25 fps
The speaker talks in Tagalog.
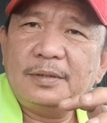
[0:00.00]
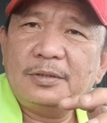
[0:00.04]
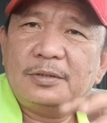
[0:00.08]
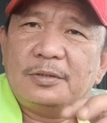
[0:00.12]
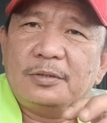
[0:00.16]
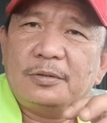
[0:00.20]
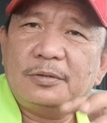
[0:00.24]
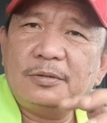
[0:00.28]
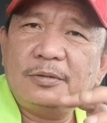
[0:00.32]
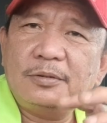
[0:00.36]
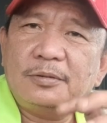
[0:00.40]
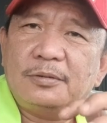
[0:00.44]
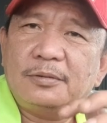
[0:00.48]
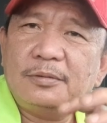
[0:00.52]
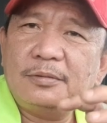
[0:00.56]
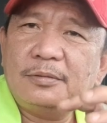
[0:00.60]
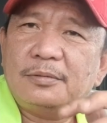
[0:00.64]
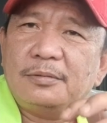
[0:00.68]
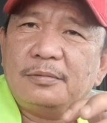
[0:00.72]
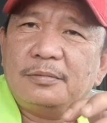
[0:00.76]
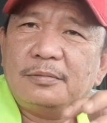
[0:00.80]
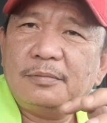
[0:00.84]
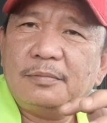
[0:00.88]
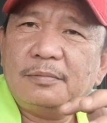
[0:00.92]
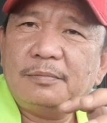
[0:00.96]
So,
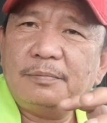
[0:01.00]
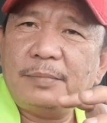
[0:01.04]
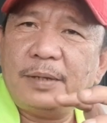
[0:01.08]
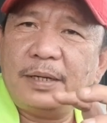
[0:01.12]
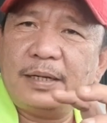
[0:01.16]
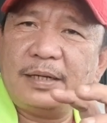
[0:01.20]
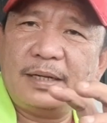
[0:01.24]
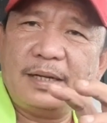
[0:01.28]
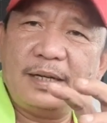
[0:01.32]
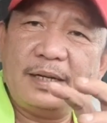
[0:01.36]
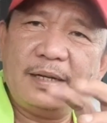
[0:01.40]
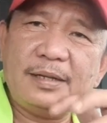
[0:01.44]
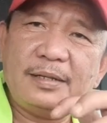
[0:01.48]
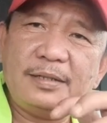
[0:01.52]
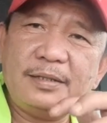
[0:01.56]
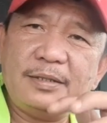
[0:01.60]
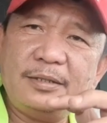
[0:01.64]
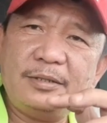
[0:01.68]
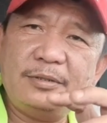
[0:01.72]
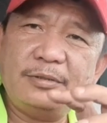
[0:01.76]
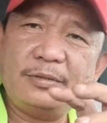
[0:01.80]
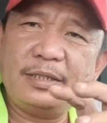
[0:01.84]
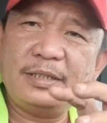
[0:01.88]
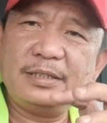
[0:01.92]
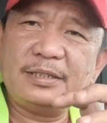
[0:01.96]
para
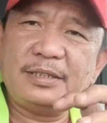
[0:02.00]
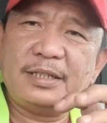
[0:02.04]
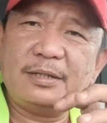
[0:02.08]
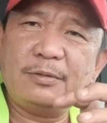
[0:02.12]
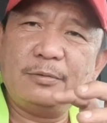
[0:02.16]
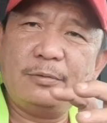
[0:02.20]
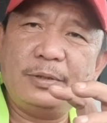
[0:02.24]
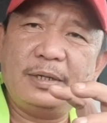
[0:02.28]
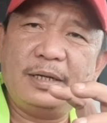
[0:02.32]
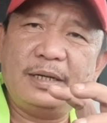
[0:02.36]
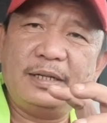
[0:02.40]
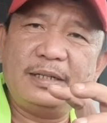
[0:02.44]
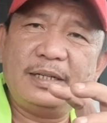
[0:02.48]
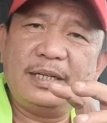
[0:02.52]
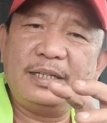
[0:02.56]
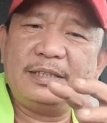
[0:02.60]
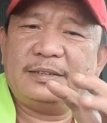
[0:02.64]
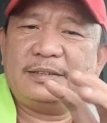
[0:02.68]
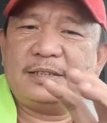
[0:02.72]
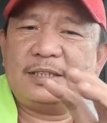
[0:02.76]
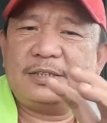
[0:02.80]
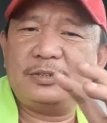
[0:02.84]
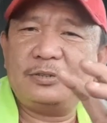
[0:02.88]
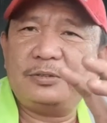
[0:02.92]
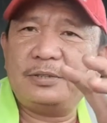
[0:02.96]
yung isang wheel na
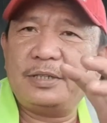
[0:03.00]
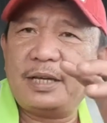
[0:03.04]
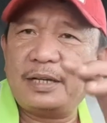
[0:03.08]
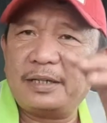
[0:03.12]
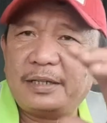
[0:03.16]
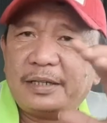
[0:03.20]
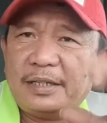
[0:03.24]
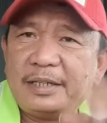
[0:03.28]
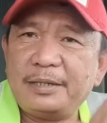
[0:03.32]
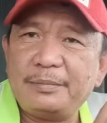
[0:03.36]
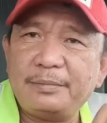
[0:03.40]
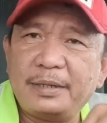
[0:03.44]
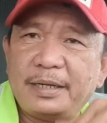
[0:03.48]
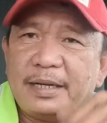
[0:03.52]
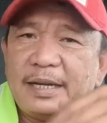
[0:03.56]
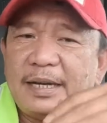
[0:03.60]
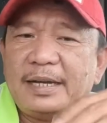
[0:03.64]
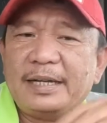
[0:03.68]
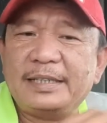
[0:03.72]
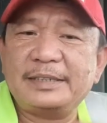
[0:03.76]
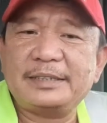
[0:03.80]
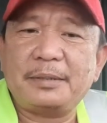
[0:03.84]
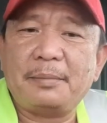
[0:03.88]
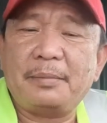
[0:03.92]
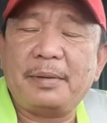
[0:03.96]
stationary ay eh,
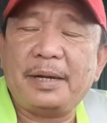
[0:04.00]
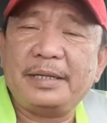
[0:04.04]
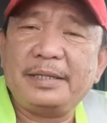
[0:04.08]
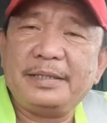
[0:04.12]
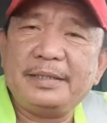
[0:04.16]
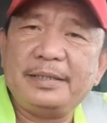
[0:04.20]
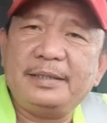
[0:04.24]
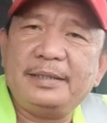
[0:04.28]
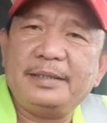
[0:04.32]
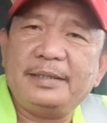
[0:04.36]
makakasabay.